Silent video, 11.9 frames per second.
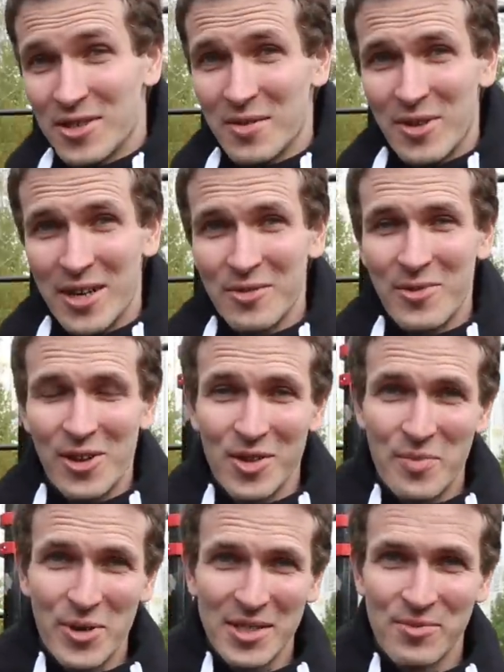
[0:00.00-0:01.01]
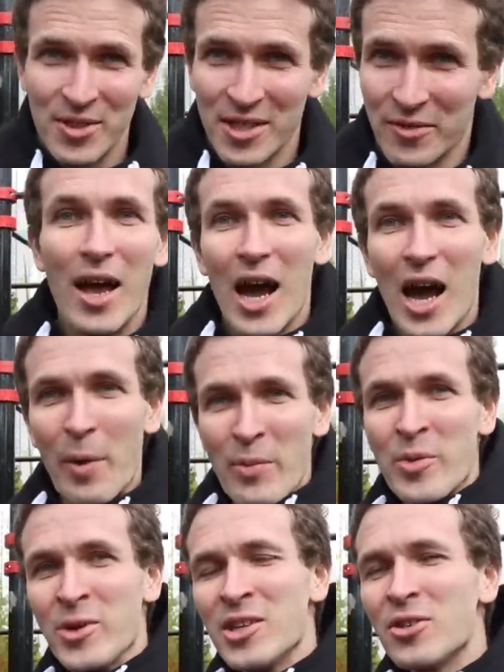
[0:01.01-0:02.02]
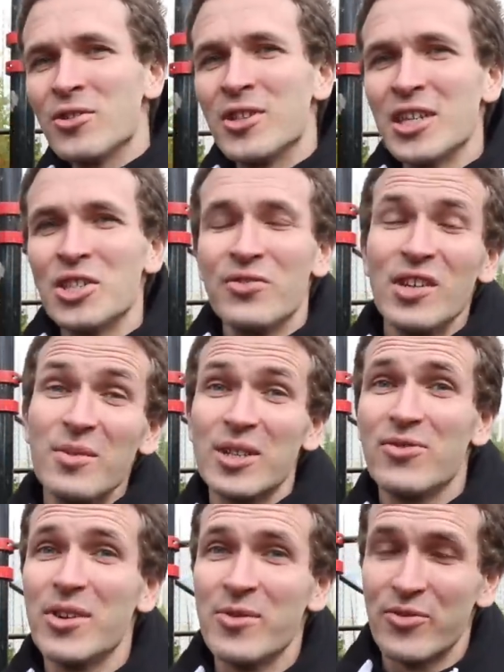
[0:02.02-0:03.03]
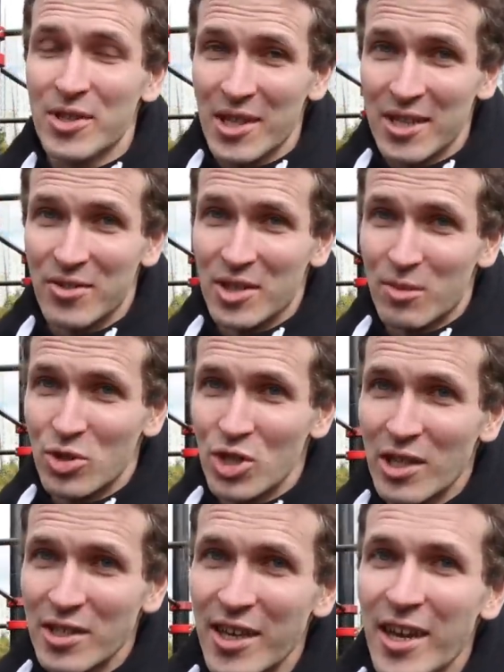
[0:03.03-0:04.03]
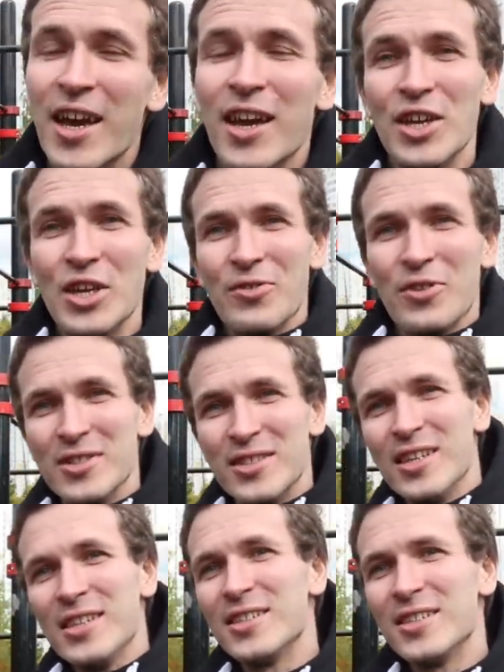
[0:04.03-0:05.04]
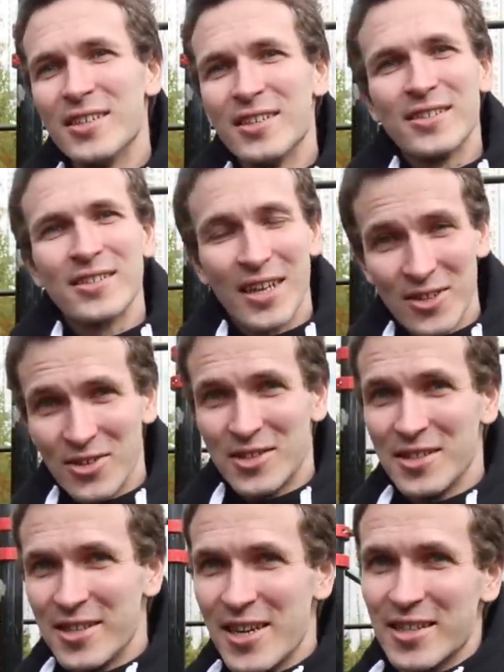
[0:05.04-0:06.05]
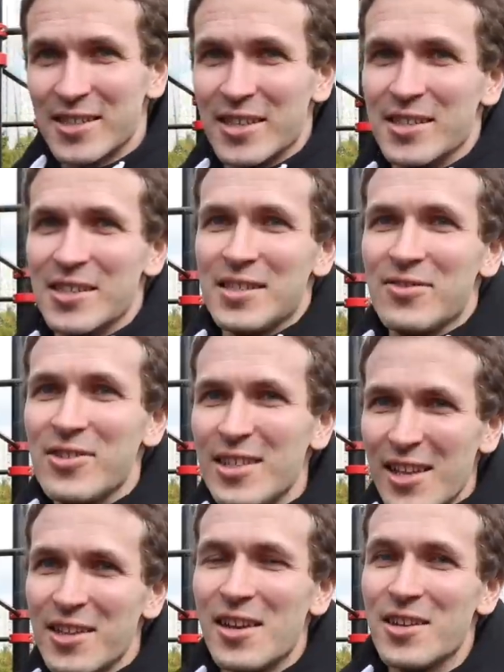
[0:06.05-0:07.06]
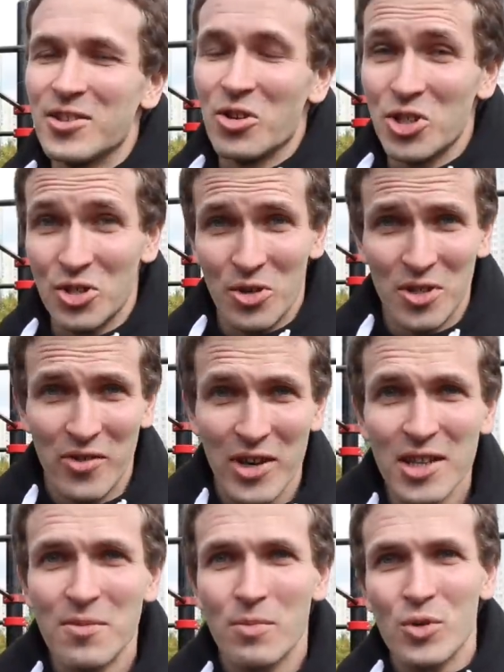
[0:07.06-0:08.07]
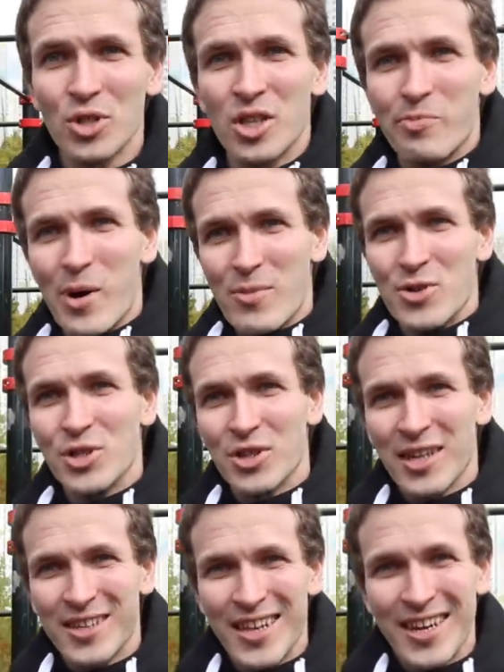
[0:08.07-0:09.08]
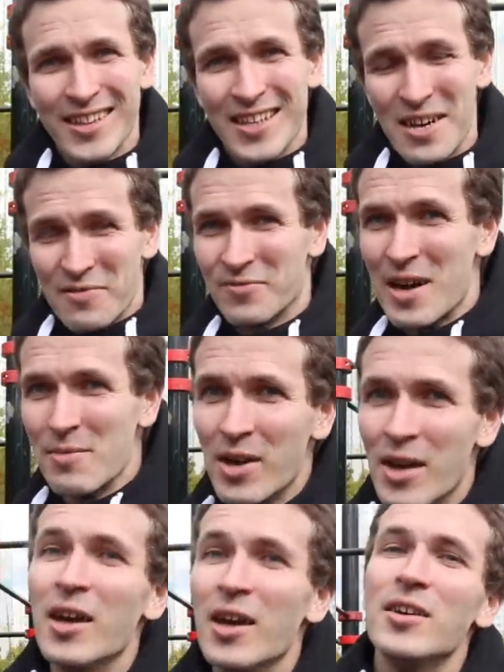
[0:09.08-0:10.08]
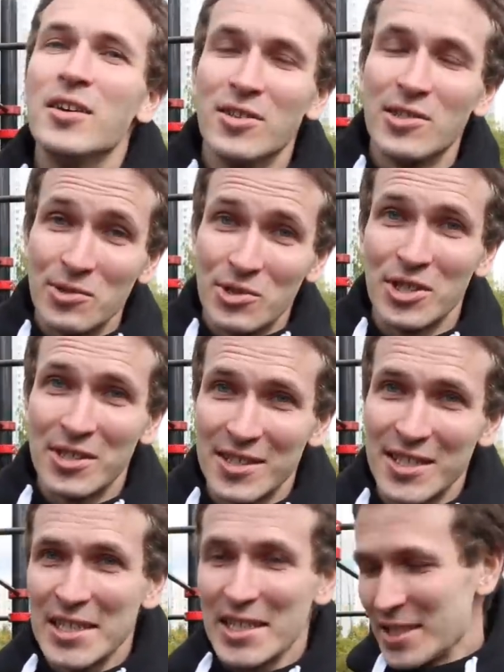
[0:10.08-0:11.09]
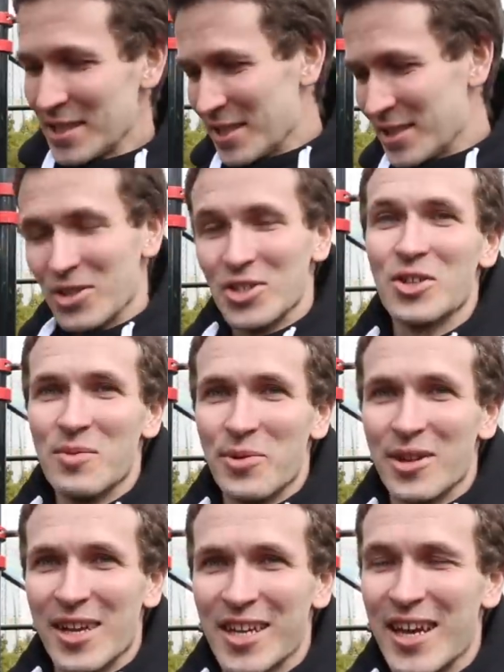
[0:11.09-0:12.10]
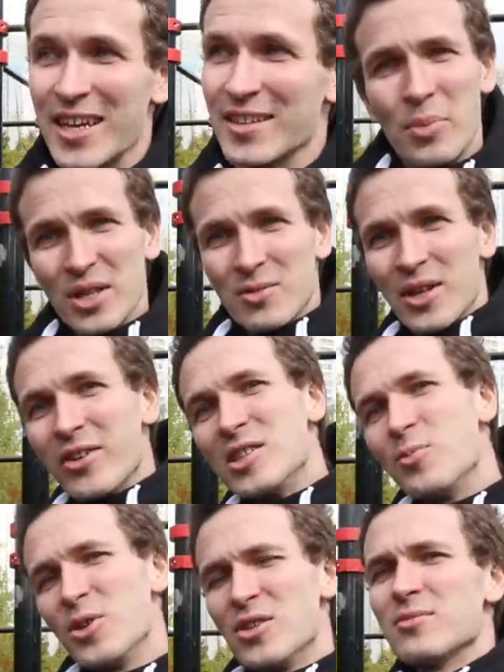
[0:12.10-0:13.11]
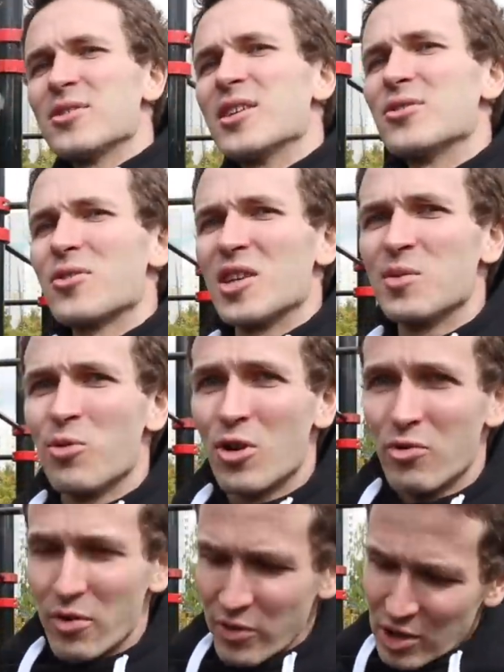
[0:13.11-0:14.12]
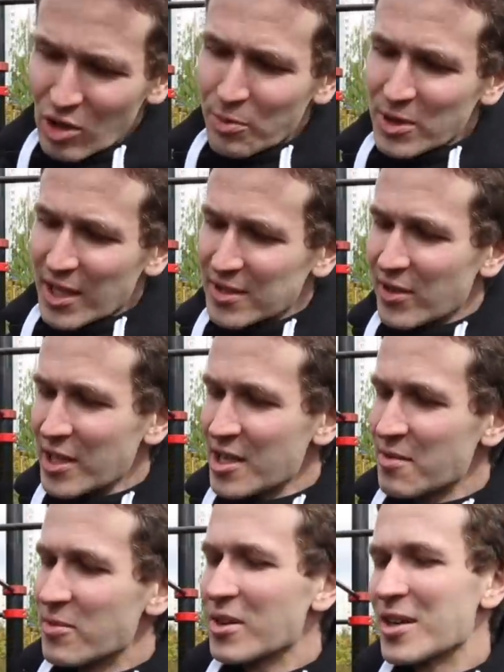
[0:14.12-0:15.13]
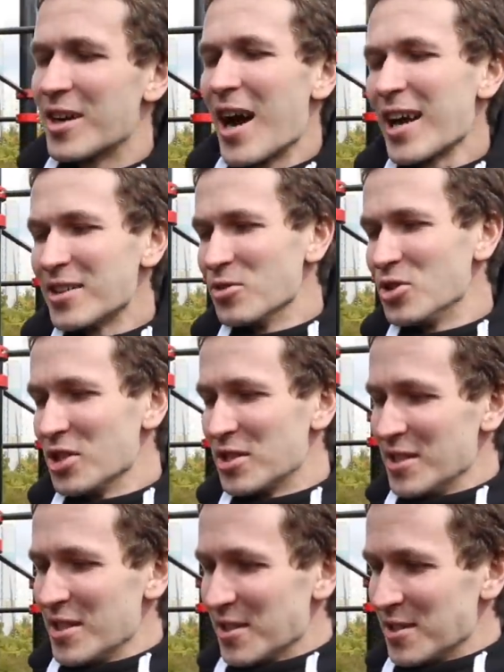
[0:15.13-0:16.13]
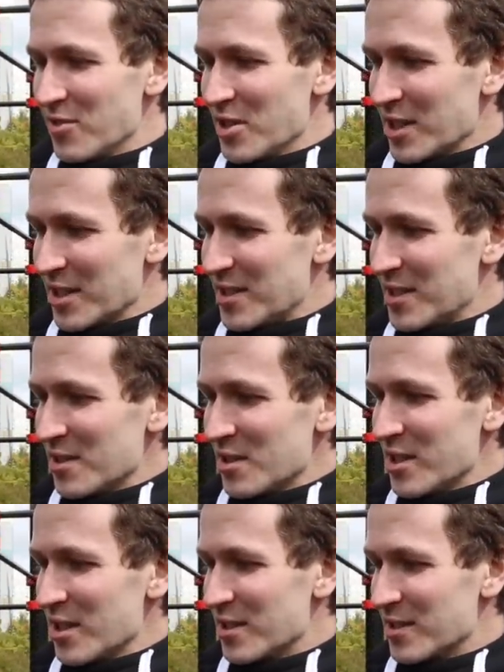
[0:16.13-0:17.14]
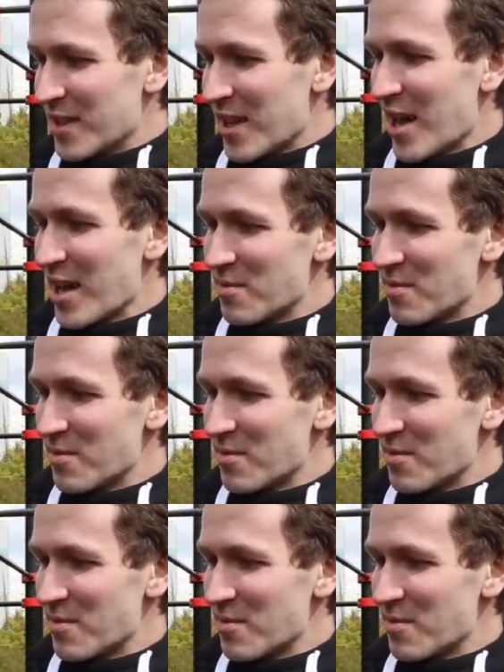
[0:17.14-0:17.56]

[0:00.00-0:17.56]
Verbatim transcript: собирают миллионы просмотров. А помимо них он также время от времени выкладывает обучалки, и вот здесь становится интересно, действительно ли то, что он говорит, может помочь конкретно вам научиться делать то, что он предлагает. Поэтому давайте перейдем сразу к разбору его видео под названием «Как научиться делать выход силы за